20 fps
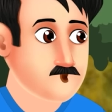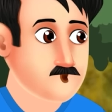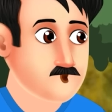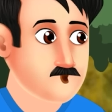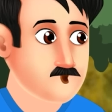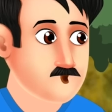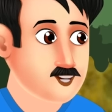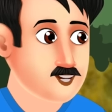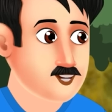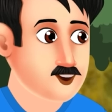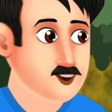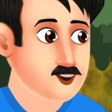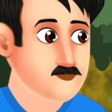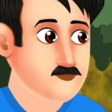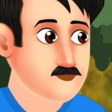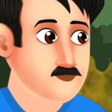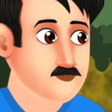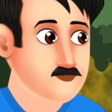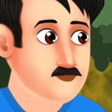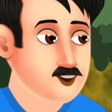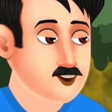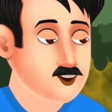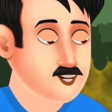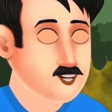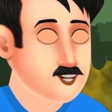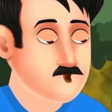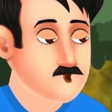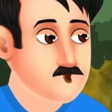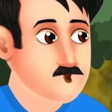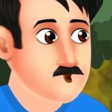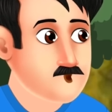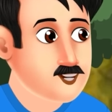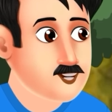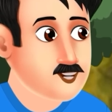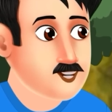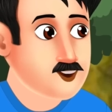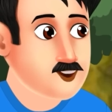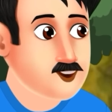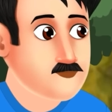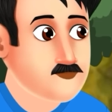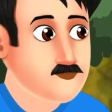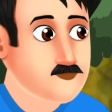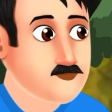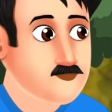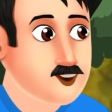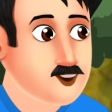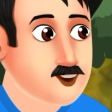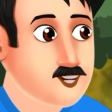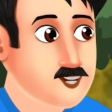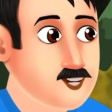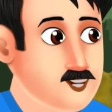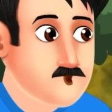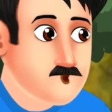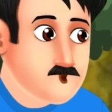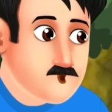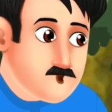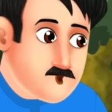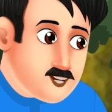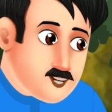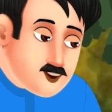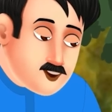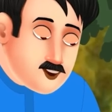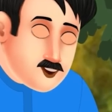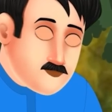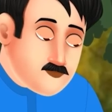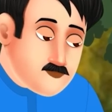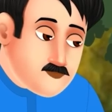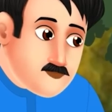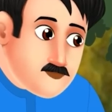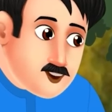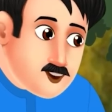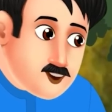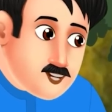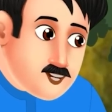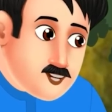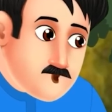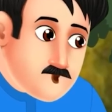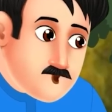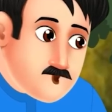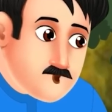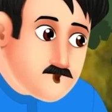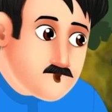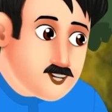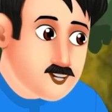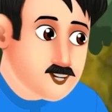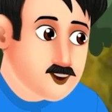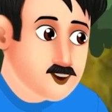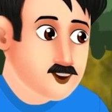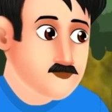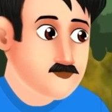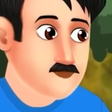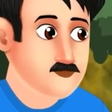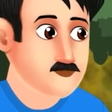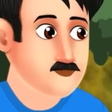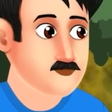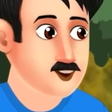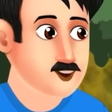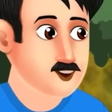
चढ़ जाता हूँ आज तो मुझे खाली हाथ ही लौटना पड़ेगा अरे ये पेड़ के ऊपर पोटली